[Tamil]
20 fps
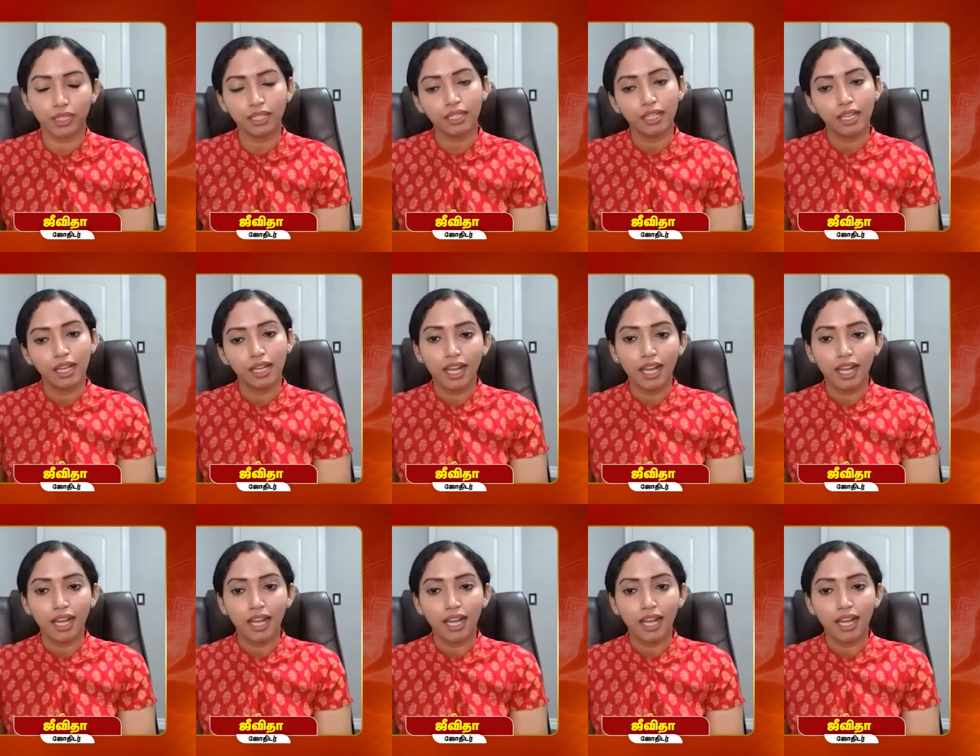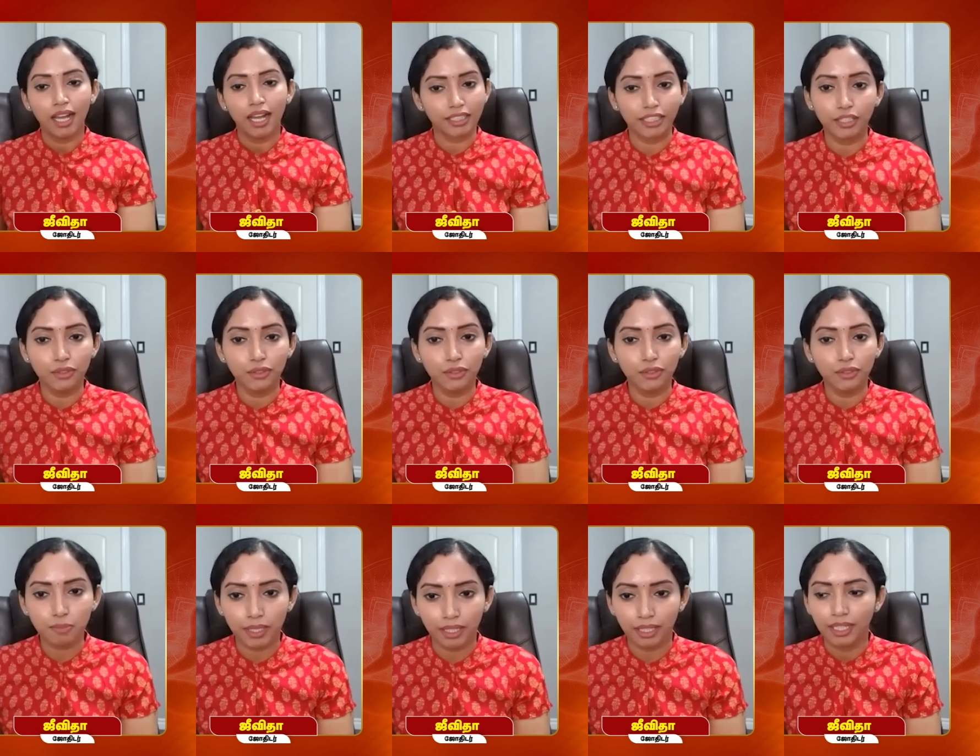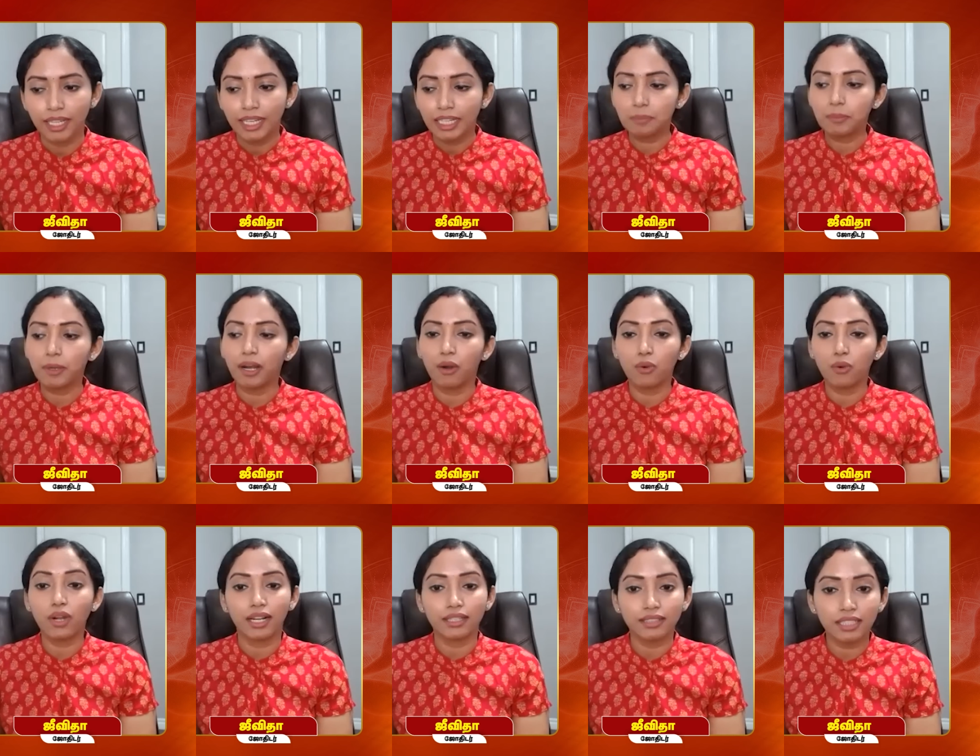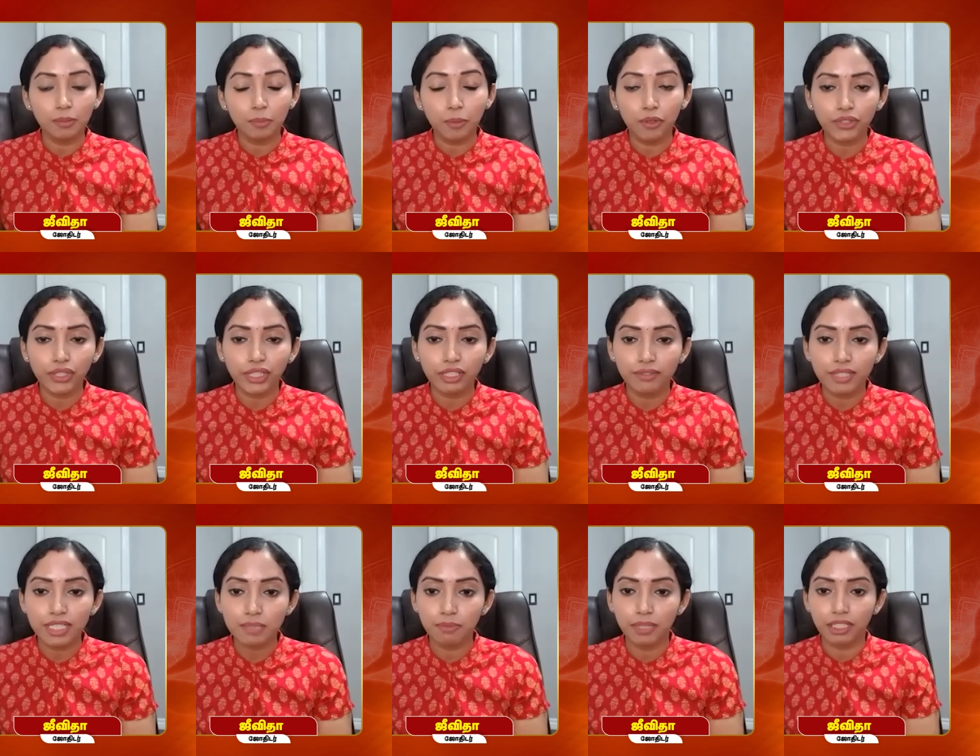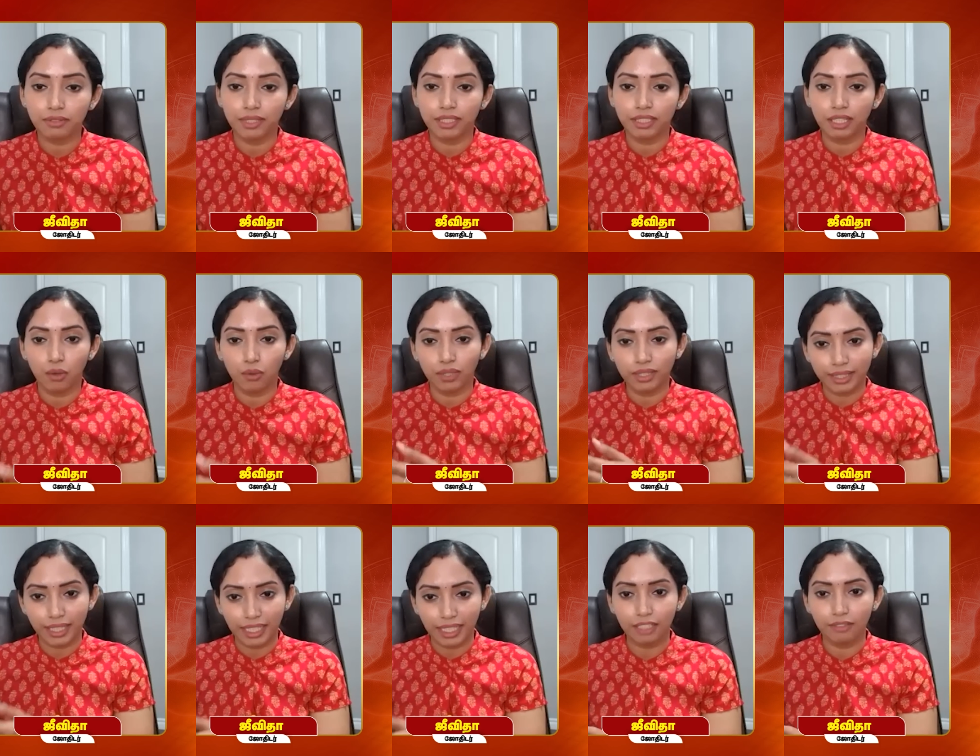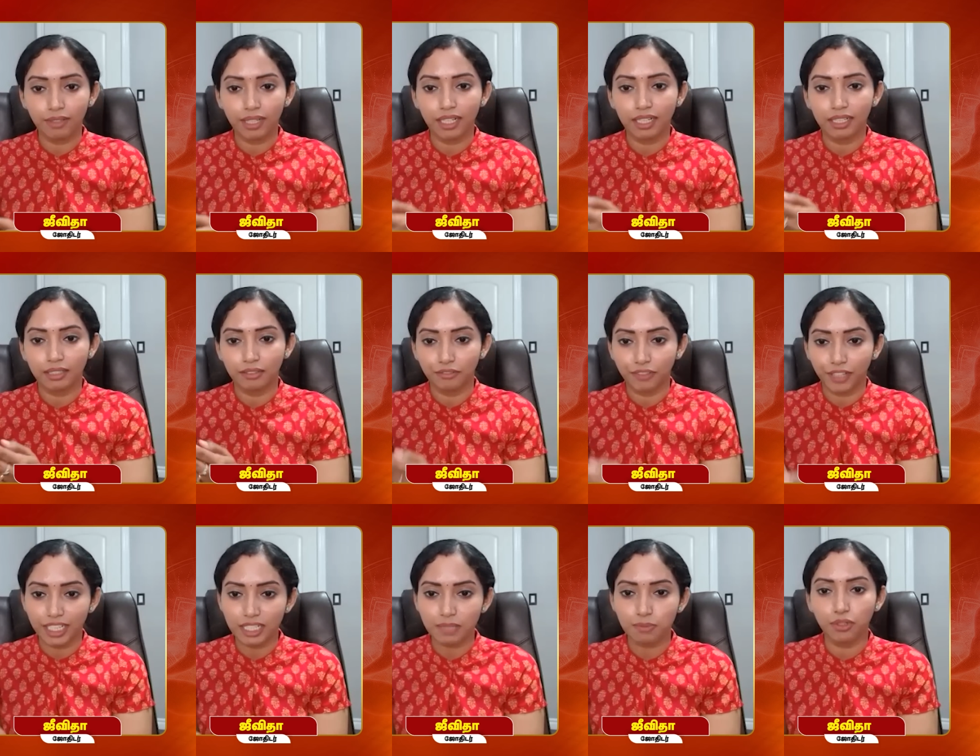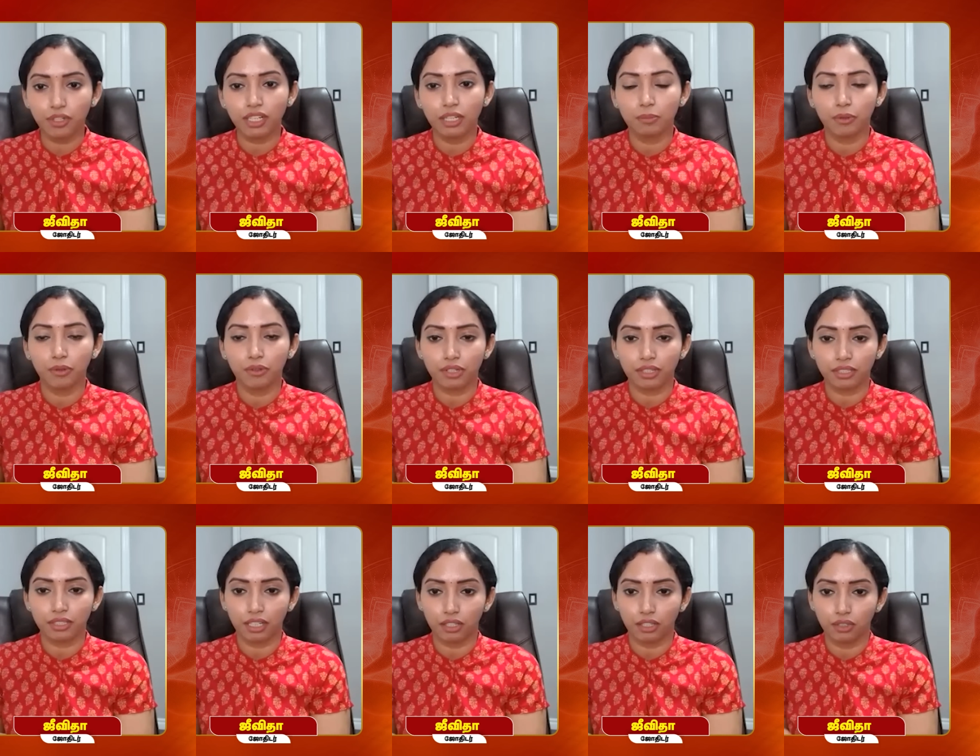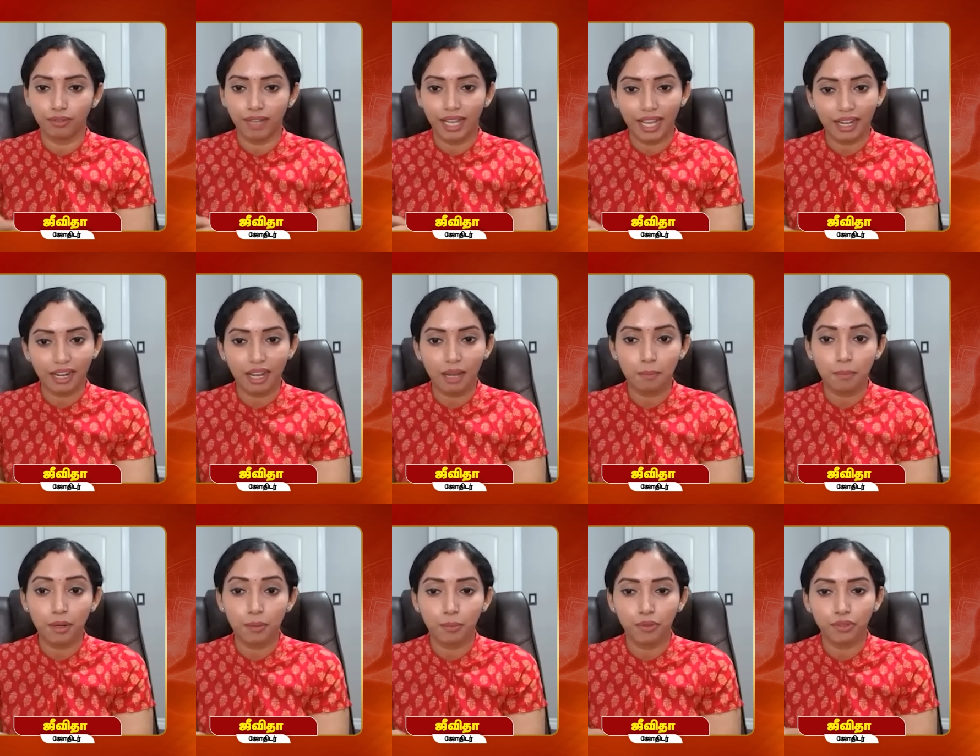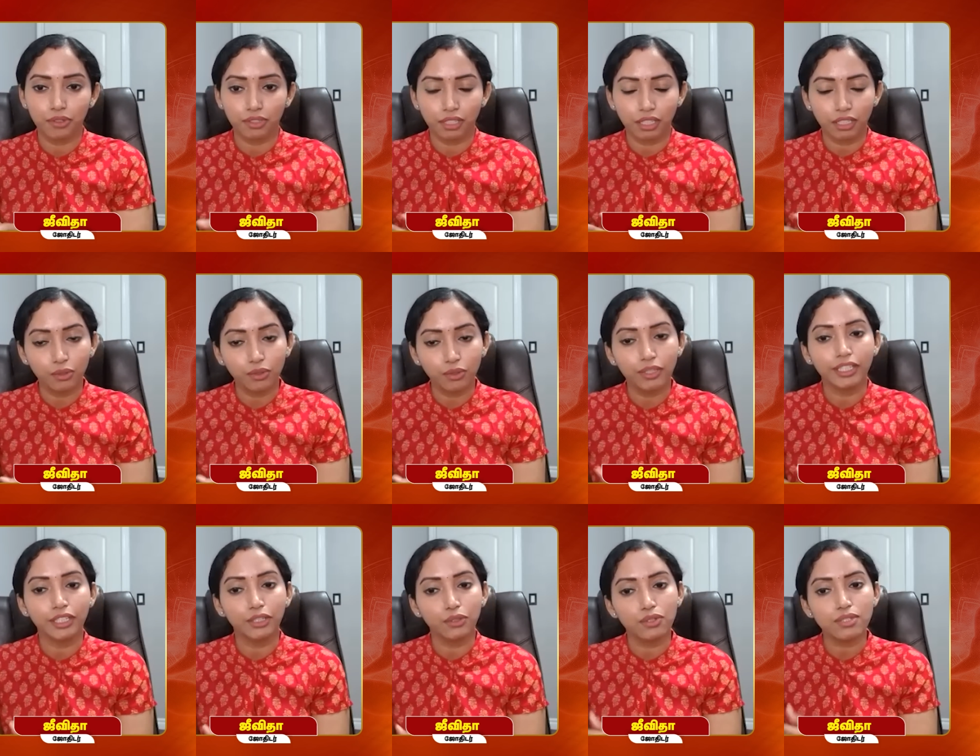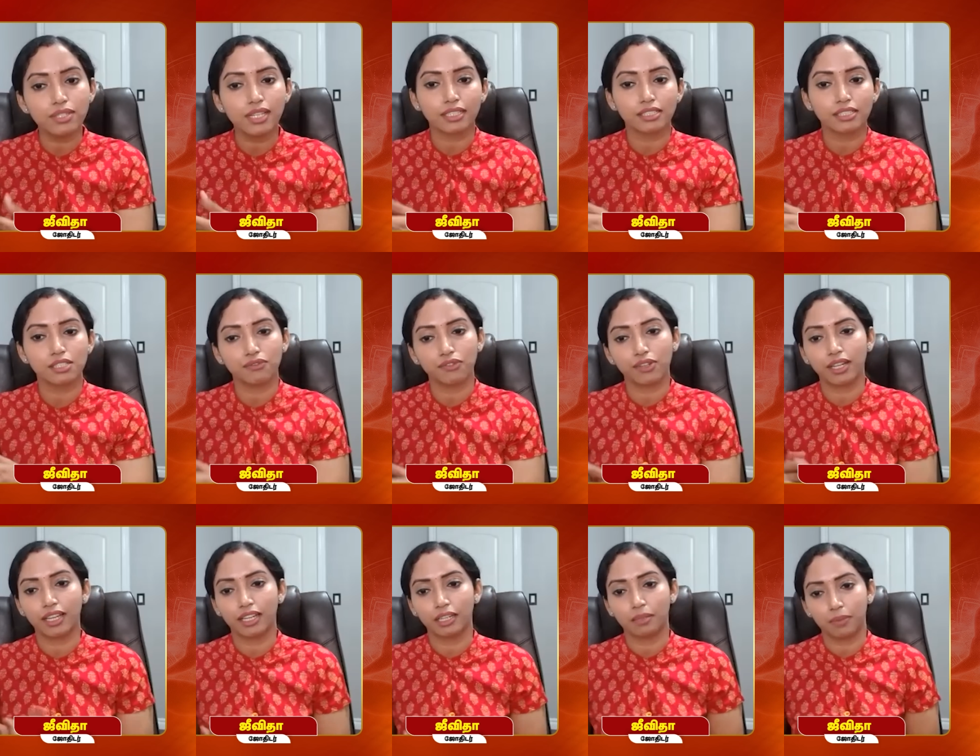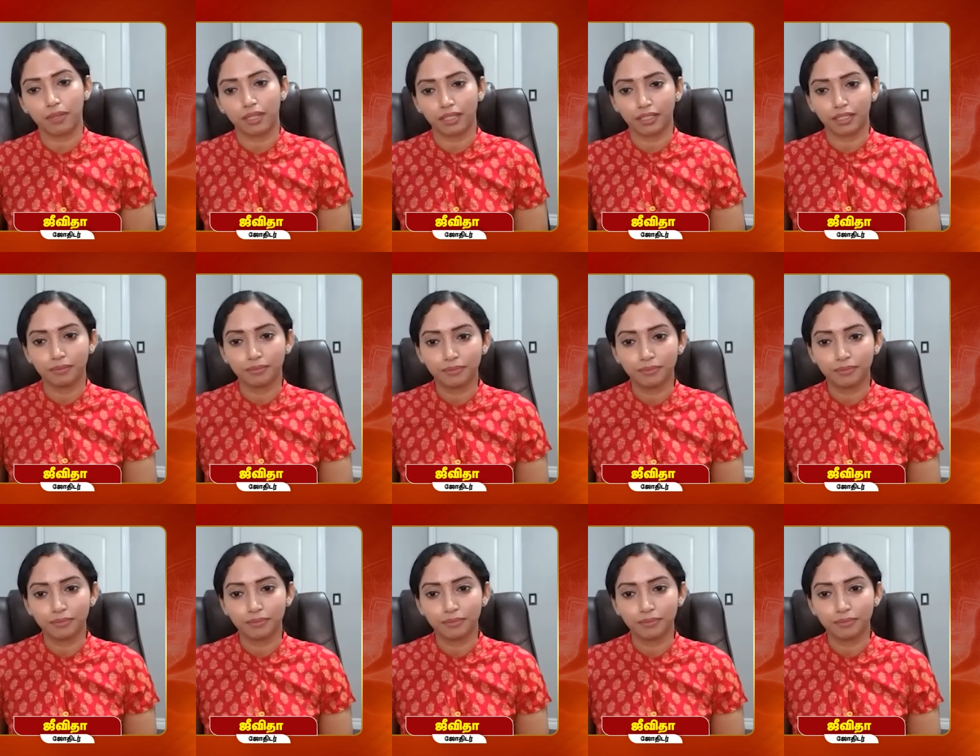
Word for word: அதை யூஸ் பண்ணல இப்ப அவங்க அதுல போட்ட இன்வெஸ்ட்மெண்ட் வந்து அவங்க தெளிவா ஃபேஸ்புக்ல போட்டிருந்தாலோ வேற ஆப்ல போட்டிருந்தாலோ அவங்க இன்னும் சக்சஸ்ஃபுல் ஆயிருப்பாங்க